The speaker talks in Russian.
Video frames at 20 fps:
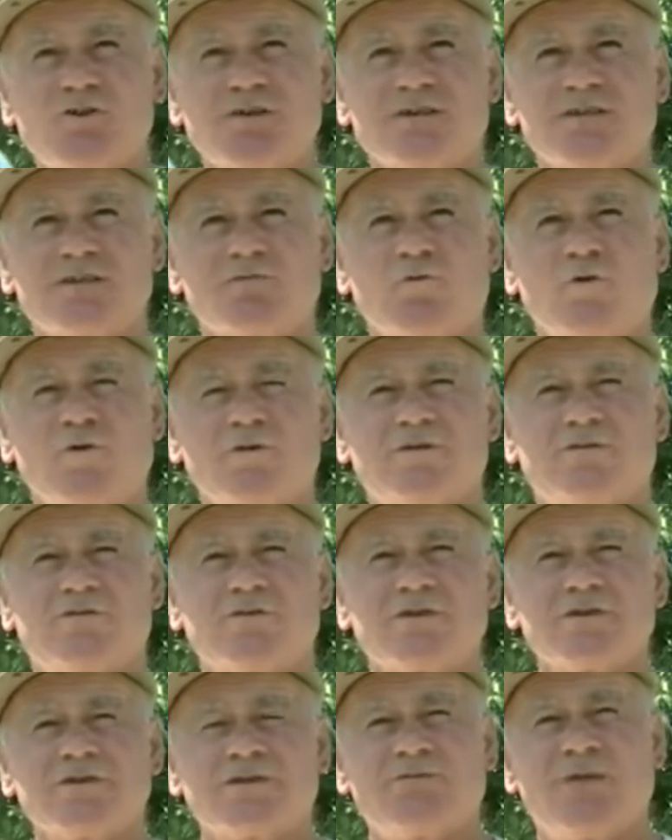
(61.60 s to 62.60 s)
через год,
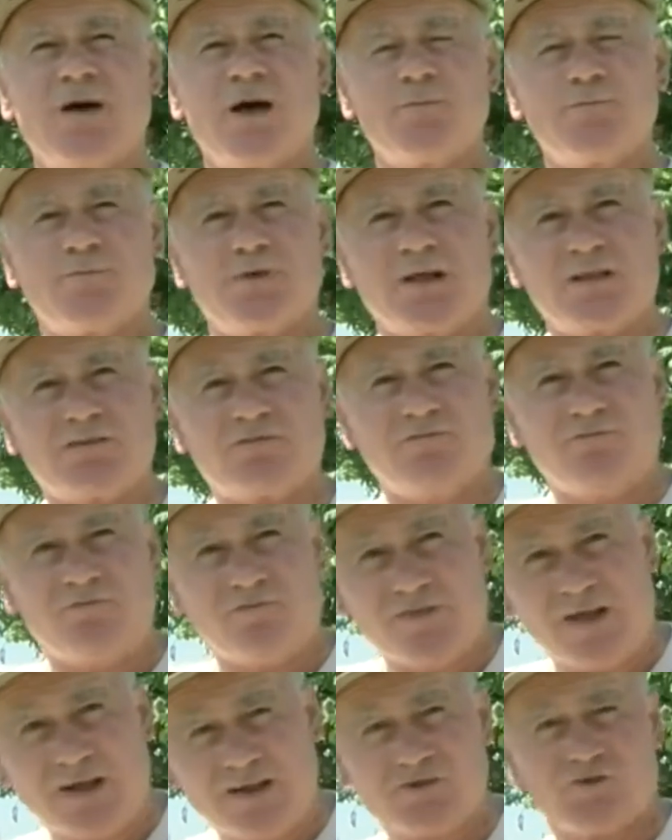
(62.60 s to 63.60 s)
через два опять
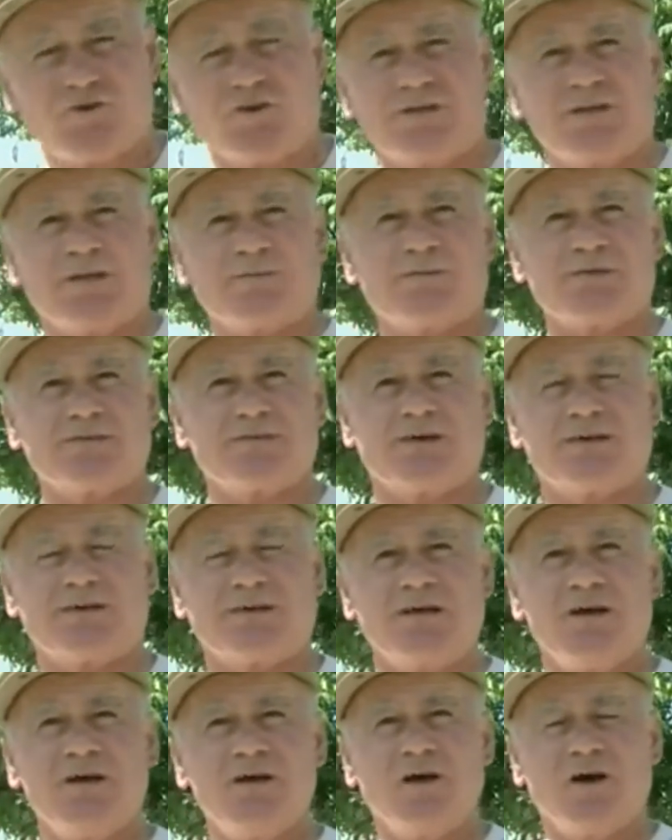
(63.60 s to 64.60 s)
в Нальчике написали.
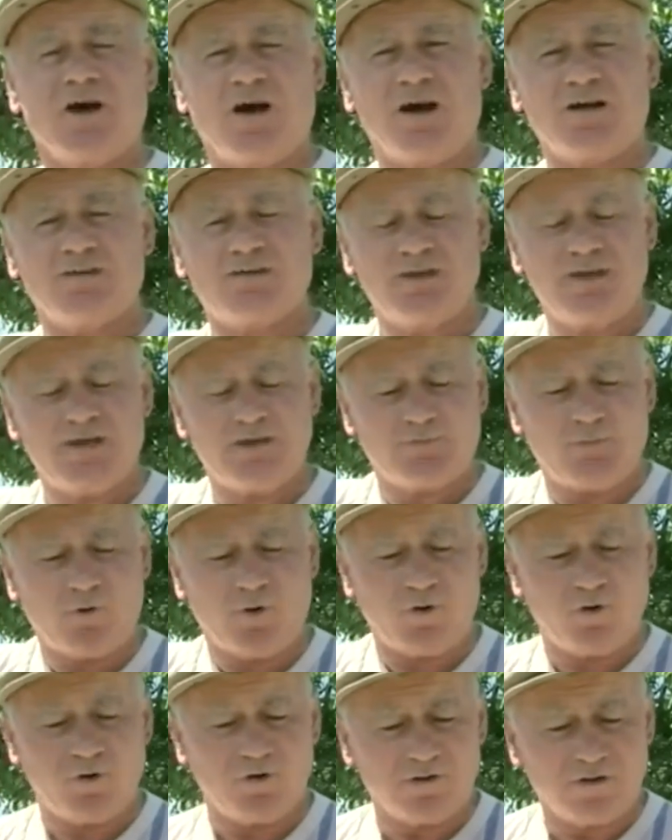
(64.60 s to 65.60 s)
Ходили
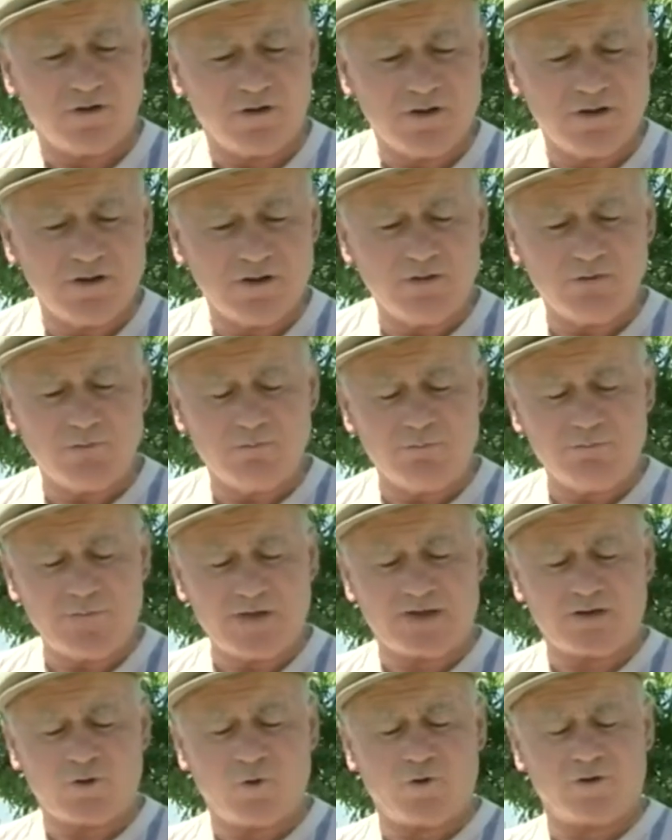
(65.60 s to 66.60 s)
по
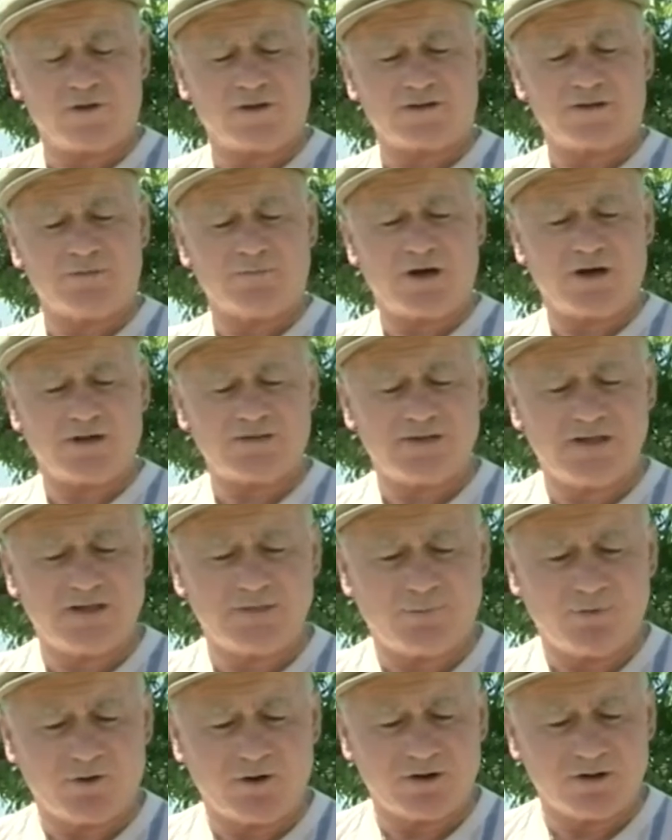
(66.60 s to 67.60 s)
мер городам, ходили
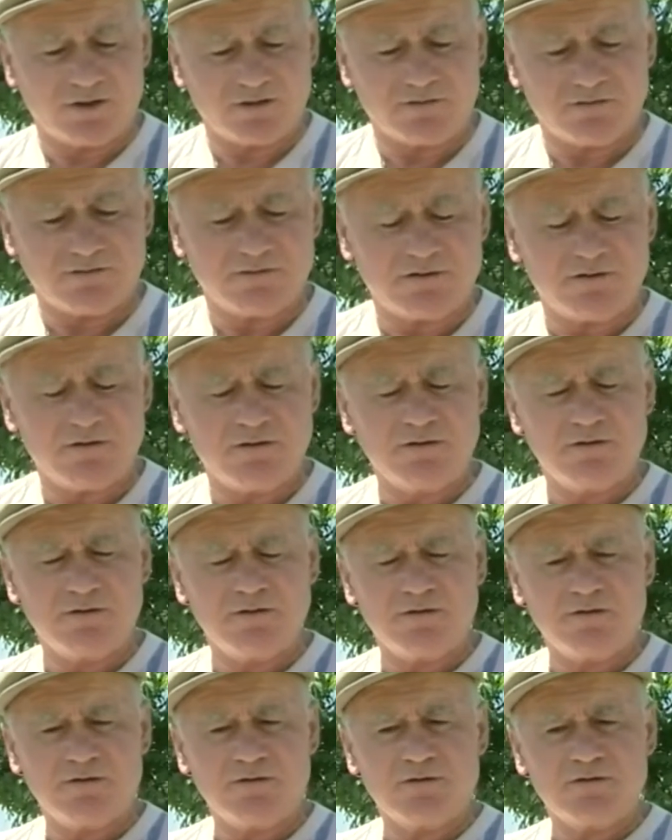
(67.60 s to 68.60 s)
по
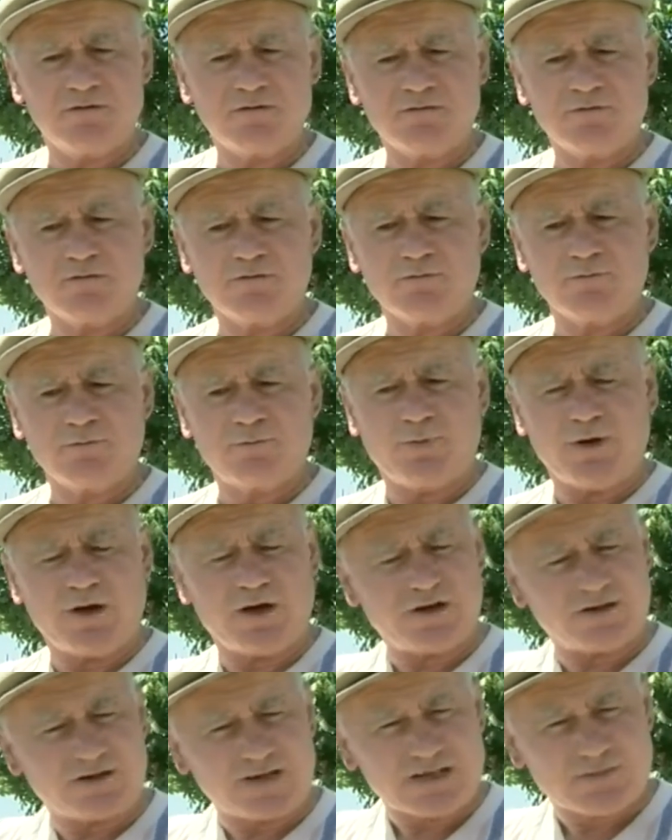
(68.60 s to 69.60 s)

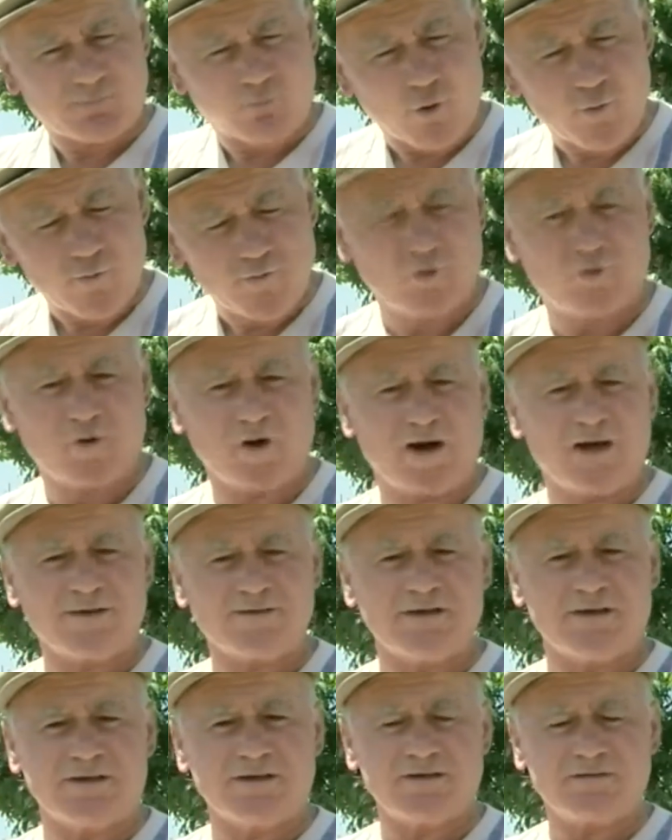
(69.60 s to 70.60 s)
по республику
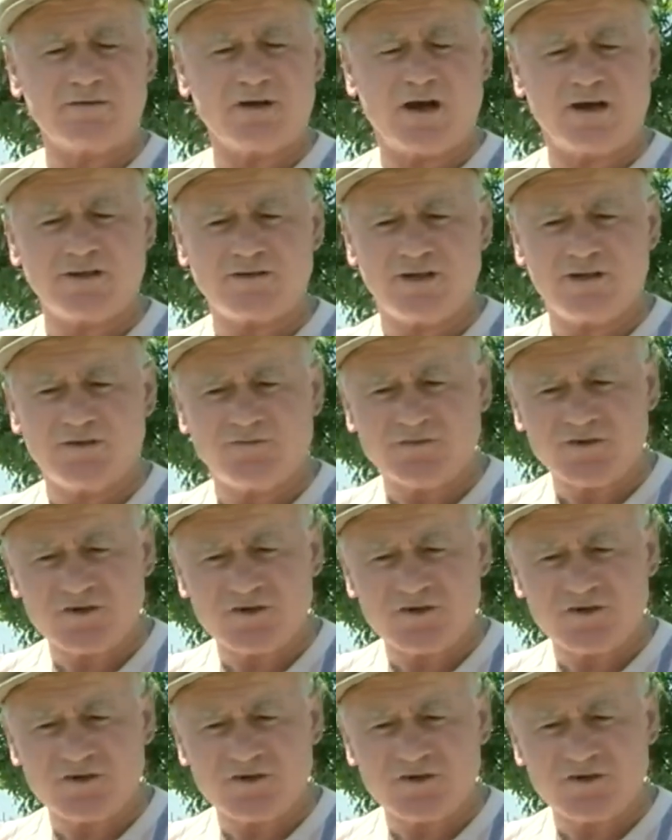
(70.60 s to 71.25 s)
ходили, ходили